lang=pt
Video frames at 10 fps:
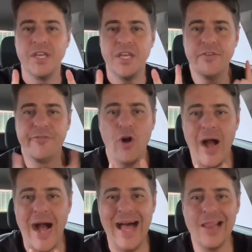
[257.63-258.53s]
E vou
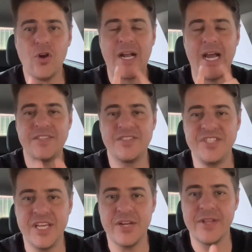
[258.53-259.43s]
alocar esse
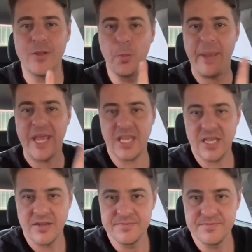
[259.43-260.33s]
dinheiro na
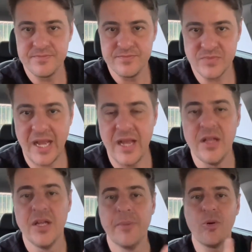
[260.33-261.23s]
Nubank, tá?
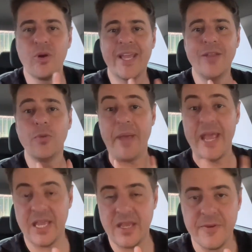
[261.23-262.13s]
Por que
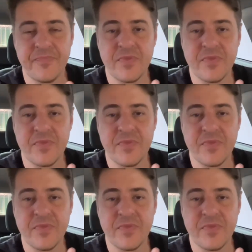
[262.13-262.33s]
Nubank?